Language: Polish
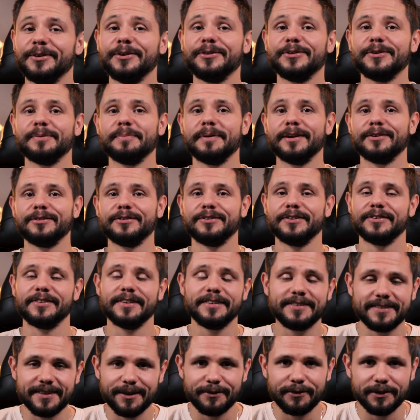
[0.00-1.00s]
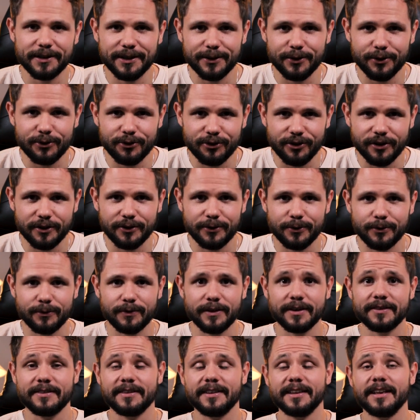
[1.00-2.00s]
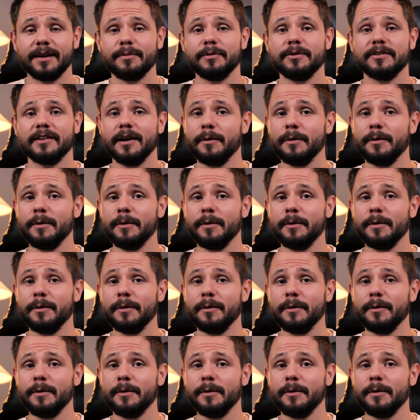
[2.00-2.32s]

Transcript: No i zobaczcie, zestawienie do trzech stówek za nami.